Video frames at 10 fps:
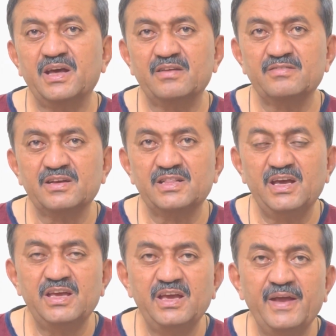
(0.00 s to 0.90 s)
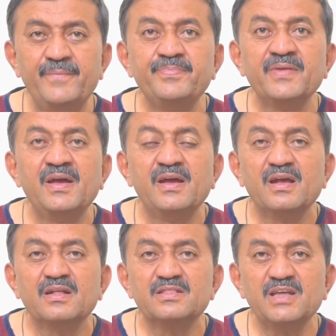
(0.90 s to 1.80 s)
करा सकते हैं ये
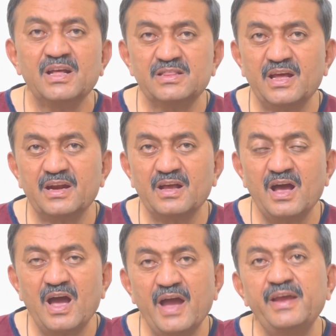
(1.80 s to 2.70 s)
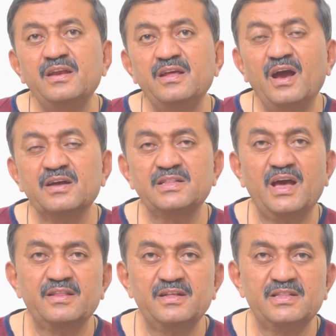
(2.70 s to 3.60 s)
तिहत्तर का आइन
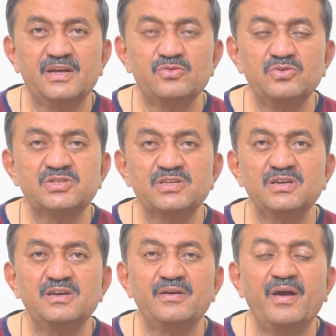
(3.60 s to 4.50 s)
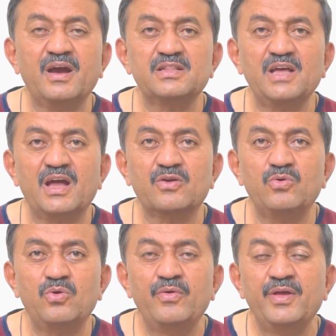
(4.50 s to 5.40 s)
अख्तियार देता है तो इस अख्तियार
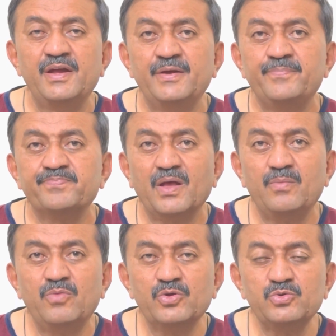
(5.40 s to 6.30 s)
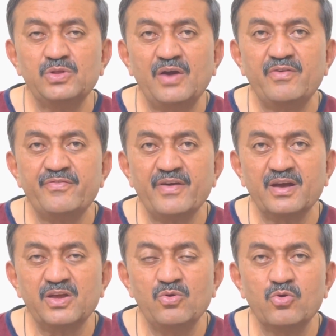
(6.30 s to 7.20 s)
को मौजूदा
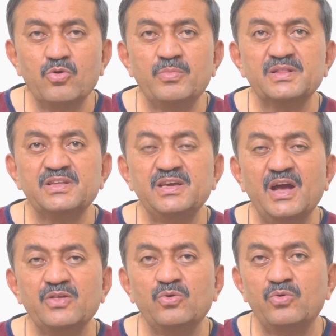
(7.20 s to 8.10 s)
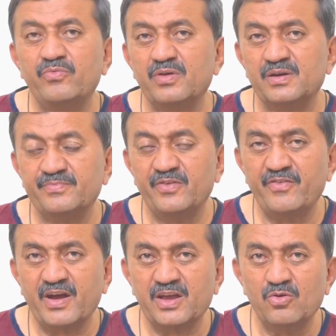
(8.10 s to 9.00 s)
वफाक की हुकूमत या जो
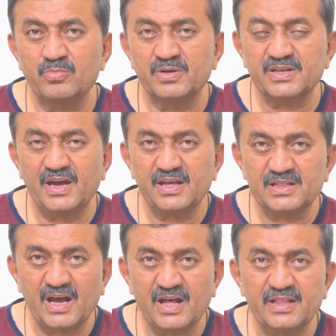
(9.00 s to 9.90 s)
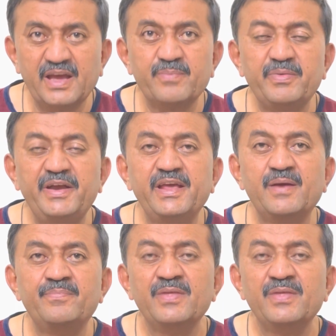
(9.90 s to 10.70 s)
वफाक हुकूमत का इतिहाद है पी डी एम